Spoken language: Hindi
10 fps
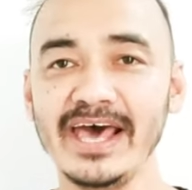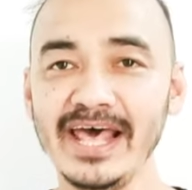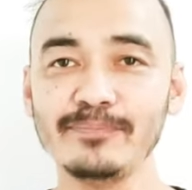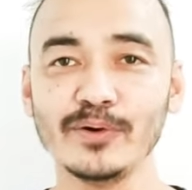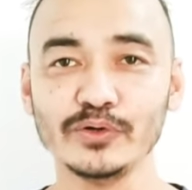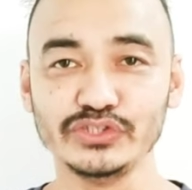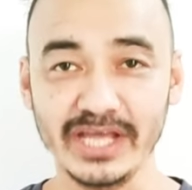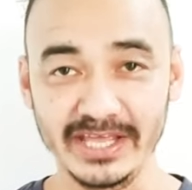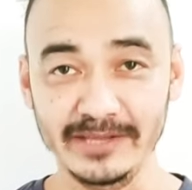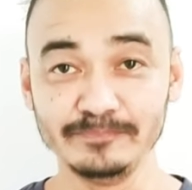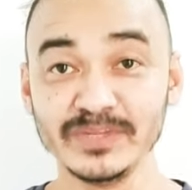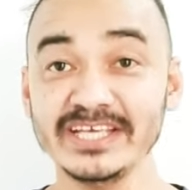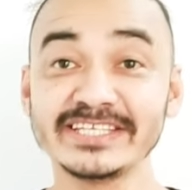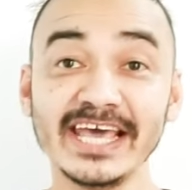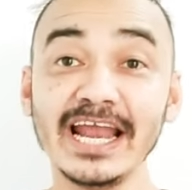हेल्प हो जाएगी
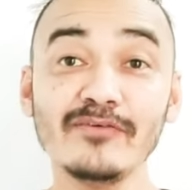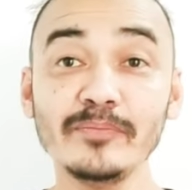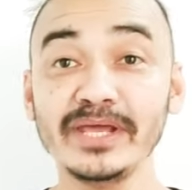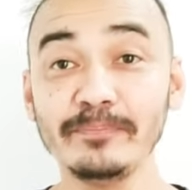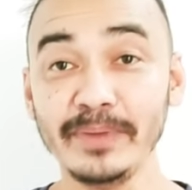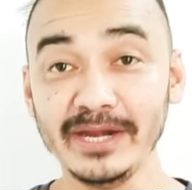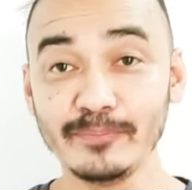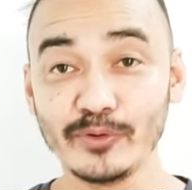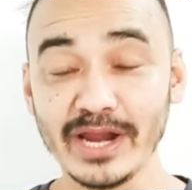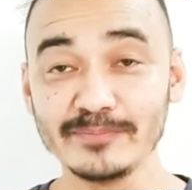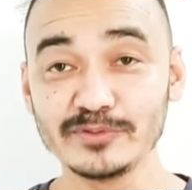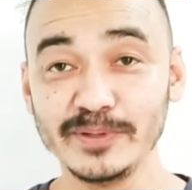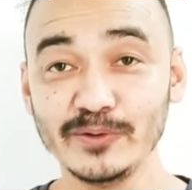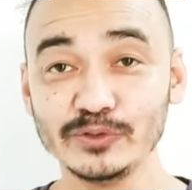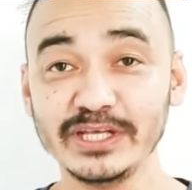इसके अलावा मेरे पेड प्रोग्राम्स
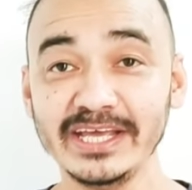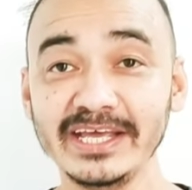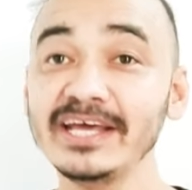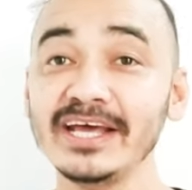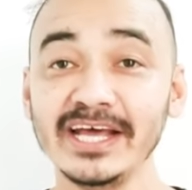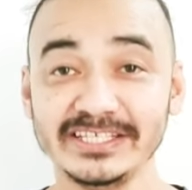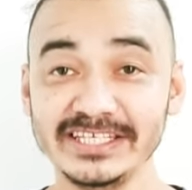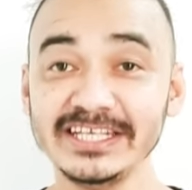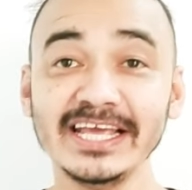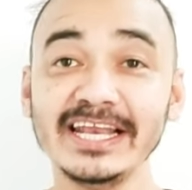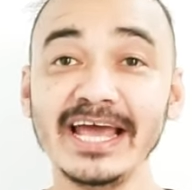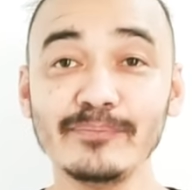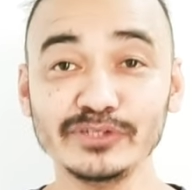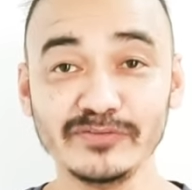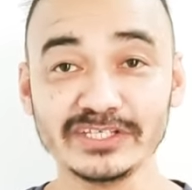भी होते हैं जिनके के लिए
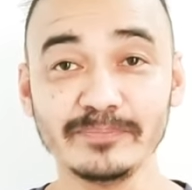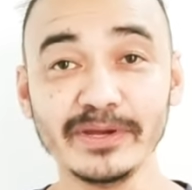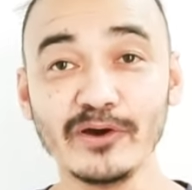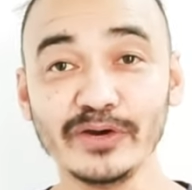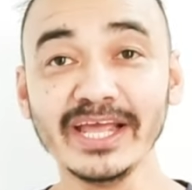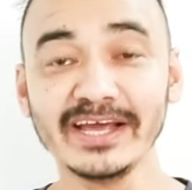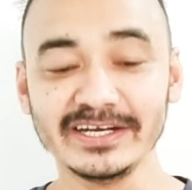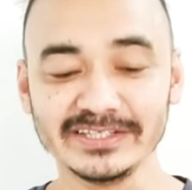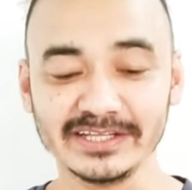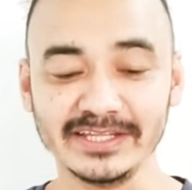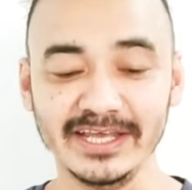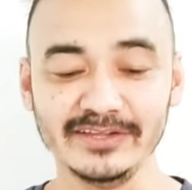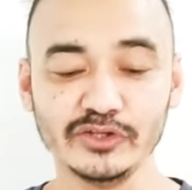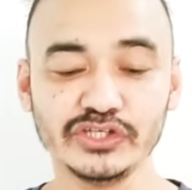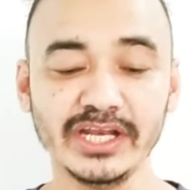आप मुझे व्हाट्सएप पर कॉन्टैक्ट कर सकते
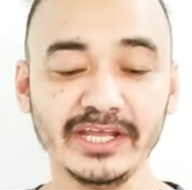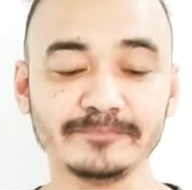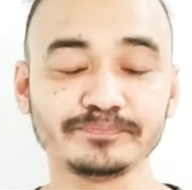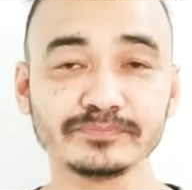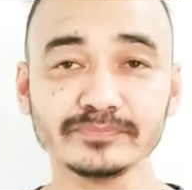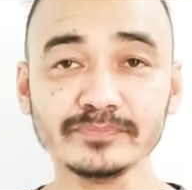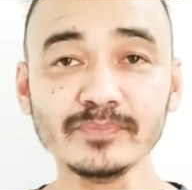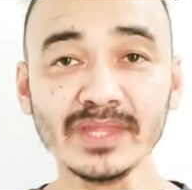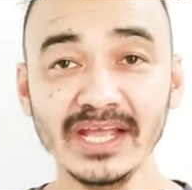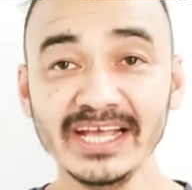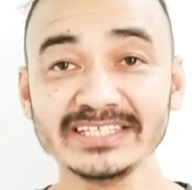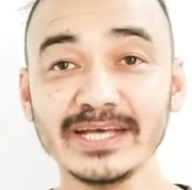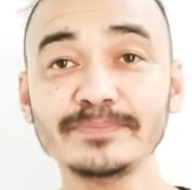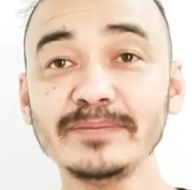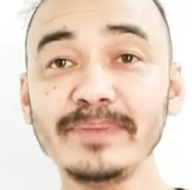हैं तो चलिए
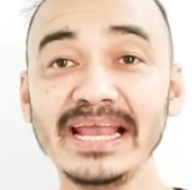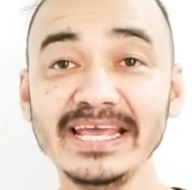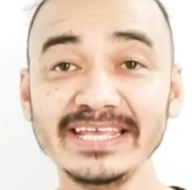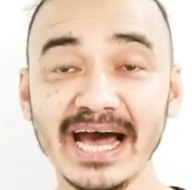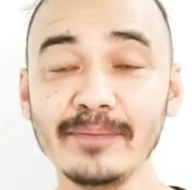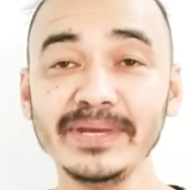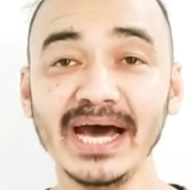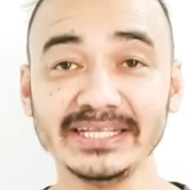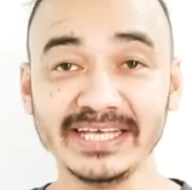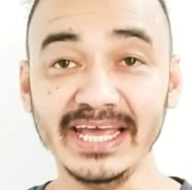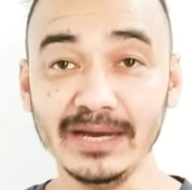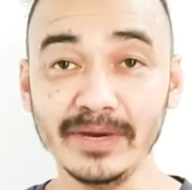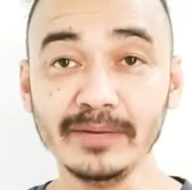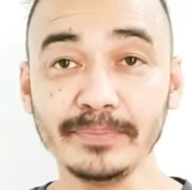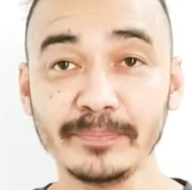सबसे पहले यहाँ पे आता है
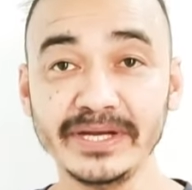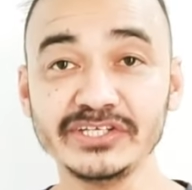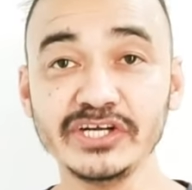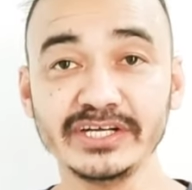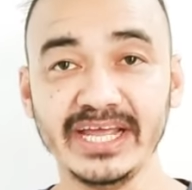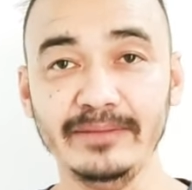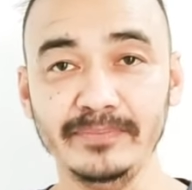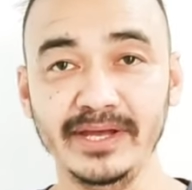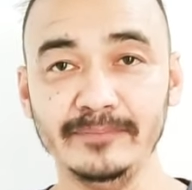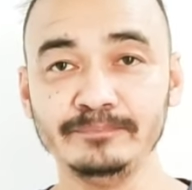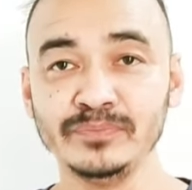हमारे प्रिपरेशन टाइम का